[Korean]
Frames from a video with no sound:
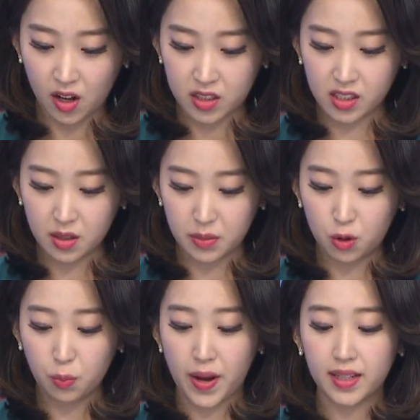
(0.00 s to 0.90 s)
지금
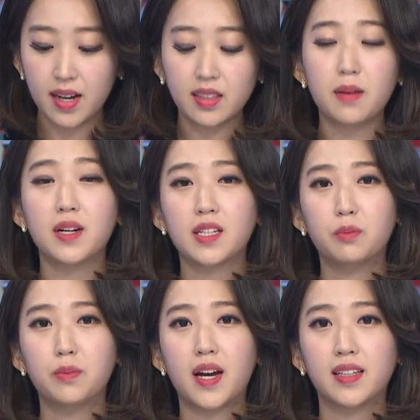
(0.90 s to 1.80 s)
미국 배당 테마
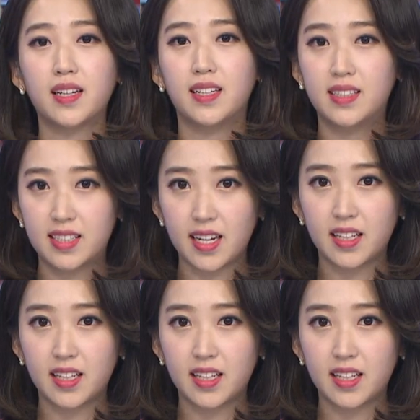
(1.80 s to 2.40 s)
상품의 하나인 리츠에